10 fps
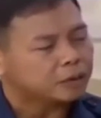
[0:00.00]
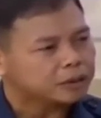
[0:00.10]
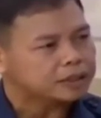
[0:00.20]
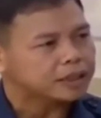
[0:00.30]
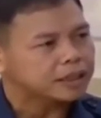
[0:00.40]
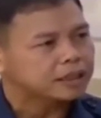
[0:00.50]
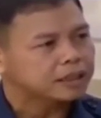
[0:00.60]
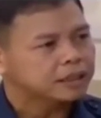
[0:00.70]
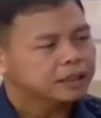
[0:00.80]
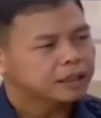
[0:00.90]
kasi takot na siya
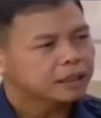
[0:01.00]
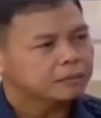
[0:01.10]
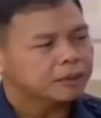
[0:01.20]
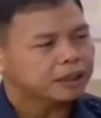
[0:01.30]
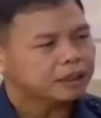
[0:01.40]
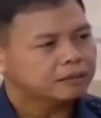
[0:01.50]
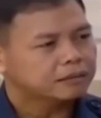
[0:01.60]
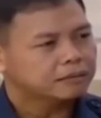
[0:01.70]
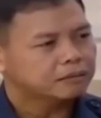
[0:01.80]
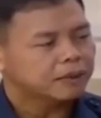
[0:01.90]
na
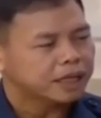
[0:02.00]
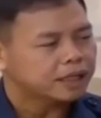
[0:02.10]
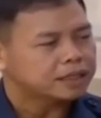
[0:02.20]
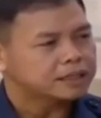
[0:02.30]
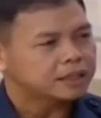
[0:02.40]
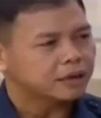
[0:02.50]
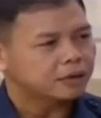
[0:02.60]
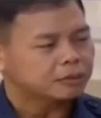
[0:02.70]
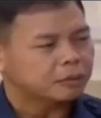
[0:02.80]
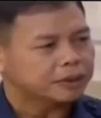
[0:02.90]
parang balikan siya
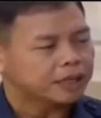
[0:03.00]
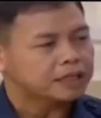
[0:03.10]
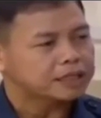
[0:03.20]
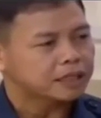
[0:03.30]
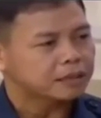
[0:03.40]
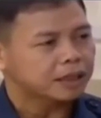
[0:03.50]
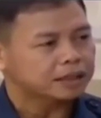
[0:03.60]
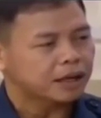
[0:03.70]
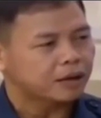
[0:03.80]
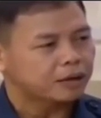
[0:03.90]
or papatayin siya ng
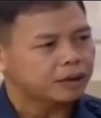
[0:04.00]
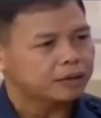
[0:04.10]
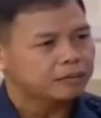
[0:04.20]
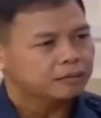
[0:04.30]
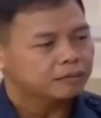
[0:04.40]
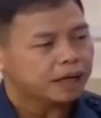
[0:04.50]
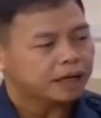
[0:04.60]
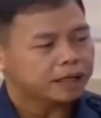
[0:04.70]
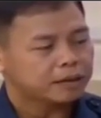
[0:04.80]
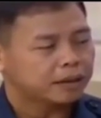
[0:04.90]
mga tao na
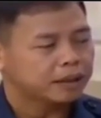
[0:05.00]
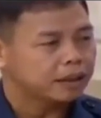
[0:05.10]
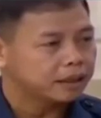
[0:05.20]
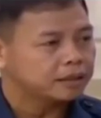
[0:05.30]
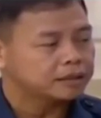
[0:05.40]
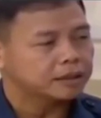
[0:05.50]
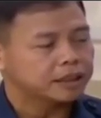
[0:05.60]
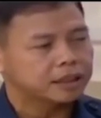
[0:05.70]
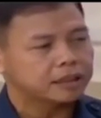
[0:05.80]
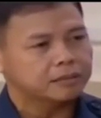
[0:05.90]
baka i, i,
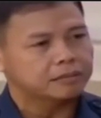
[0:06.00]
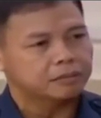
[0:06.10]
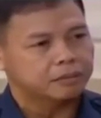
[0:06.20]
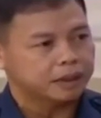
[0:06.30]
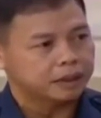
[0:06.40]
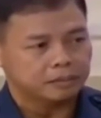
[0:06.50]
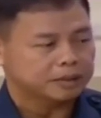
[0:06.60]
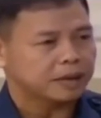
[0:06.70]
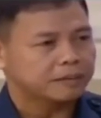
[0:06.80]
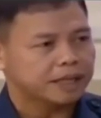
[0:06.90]
i
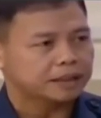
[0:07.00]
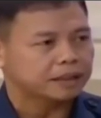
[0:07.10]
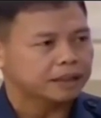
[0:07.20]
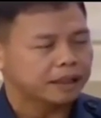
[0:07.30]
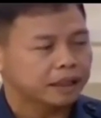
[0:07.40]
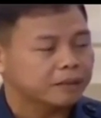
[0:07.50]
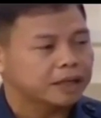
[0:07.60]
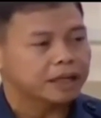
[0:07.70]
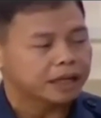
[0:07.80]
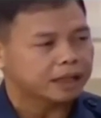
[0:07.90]
masabi natin na
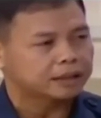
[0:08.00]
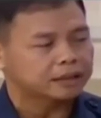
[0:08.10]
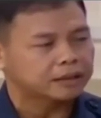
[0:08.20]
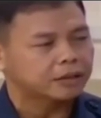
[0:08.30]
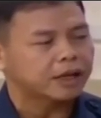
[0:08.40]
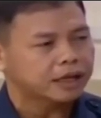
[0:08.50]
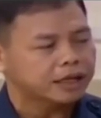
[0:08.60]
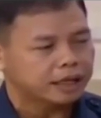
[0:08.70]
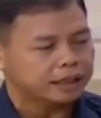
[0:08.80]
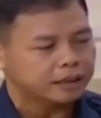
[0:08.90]
i-reveal niya lahat. Yun ang
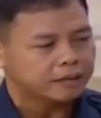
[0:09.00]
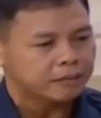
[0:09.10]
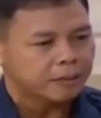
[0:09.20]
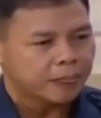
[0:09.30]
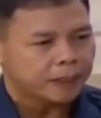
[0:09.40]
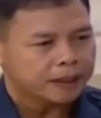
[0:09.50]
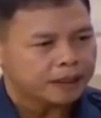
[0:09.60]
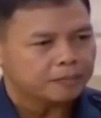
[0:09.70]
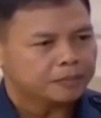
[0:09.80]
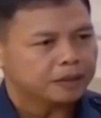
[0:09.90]
nangyari.
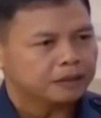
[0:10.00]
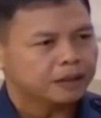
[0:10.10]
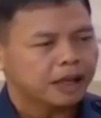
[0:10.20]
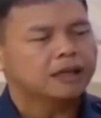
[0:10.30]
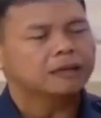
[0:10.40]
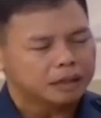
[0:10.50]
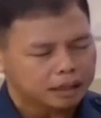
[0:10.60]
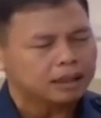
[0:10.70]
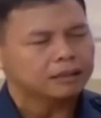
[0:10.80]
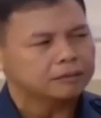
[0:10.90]
Kaya
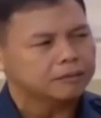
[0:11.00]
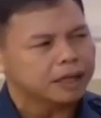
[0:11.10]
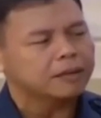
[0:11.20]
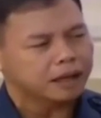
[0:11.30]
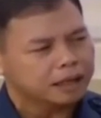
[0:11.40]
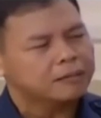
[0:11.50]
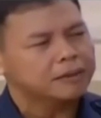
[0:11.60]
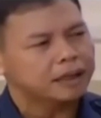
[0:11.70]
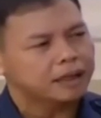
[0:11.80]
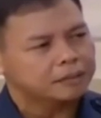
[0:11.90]
ang ang mara, ang
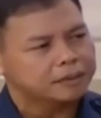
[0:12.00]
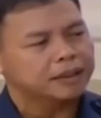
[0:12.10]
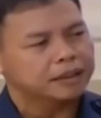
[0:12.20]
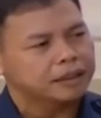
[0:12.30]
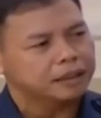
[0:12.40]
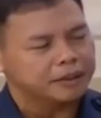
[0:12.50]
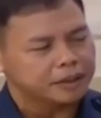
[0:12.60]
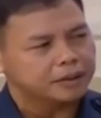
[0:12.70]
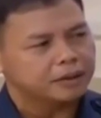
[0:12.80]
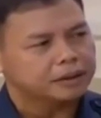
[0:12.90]
raming alam ni ni
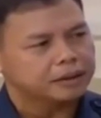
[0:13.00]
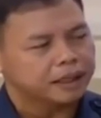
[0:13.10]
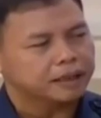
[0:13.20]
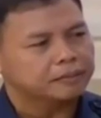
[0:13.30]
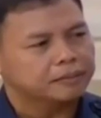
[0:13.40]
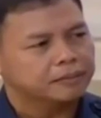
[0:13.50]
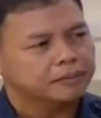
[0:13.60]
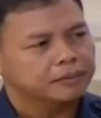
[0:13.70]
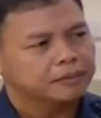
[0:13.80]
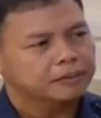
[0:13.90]
Mayor at the time.
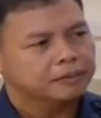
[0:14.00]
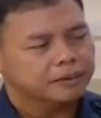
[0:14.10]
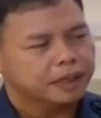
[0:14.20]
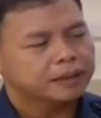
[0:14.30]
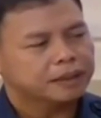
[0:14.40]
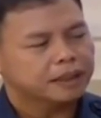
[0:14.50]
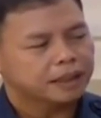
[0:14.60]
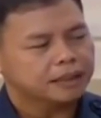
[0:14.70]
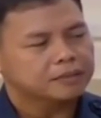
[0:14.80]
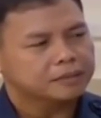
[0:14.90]
Marami
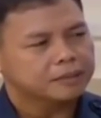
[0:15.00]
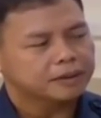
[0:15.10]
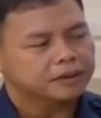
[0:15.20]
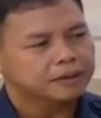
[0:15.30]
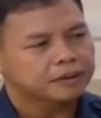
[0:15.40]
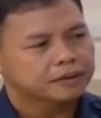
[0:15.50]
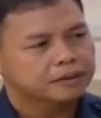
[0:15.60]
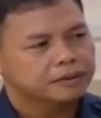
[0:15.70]
talagang alam si Mayor.